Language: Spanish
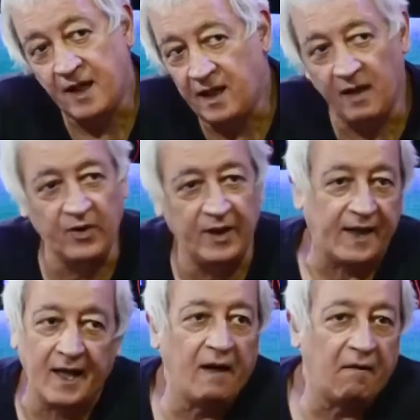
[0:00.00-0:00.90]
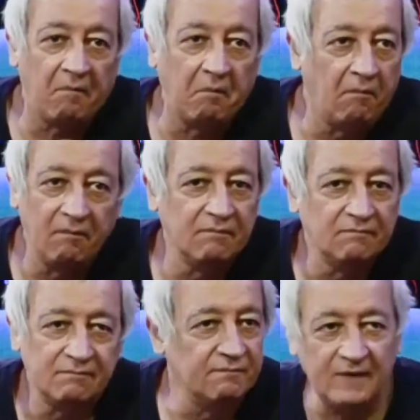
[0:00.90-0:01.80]
digamos, de querer,
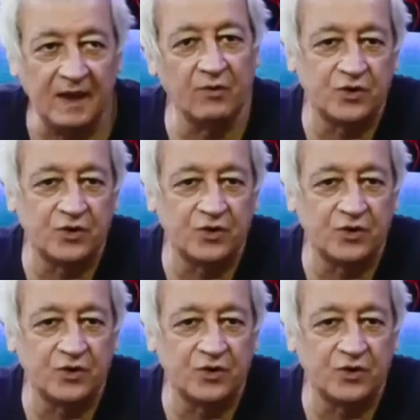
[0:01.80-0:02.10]
digamos,